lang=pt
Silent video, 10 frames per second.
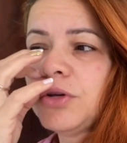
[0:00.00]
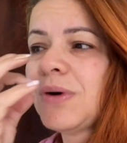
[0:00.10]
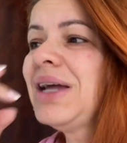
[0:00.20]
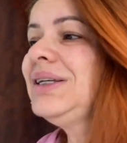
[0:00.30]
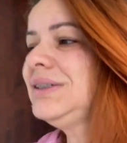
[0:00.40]

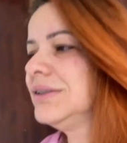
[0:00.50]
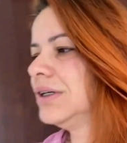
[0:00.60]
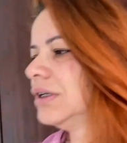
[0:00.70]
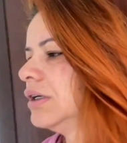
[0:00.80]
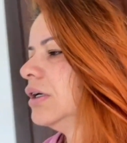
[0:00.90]
frio
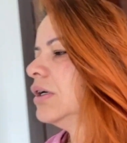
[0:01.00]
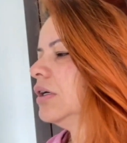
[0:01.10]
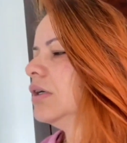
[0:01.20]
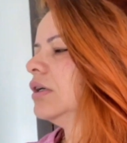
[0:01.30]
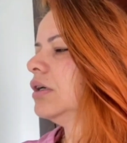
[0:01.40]
ainda.
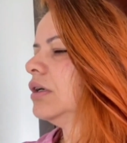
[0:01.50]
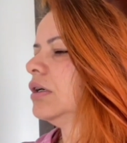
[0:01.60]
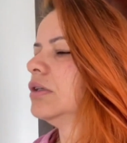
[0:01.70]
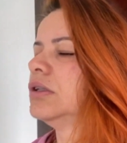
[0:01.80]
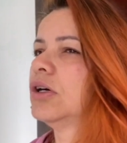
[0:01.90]

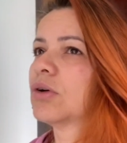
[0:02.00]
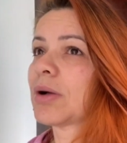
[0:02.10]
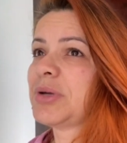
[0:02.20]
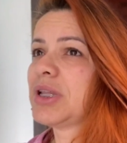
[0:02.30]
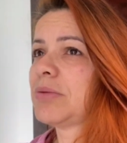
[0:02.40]
Não,
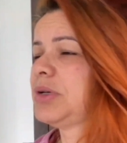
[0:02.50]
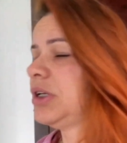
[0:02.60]
acabei de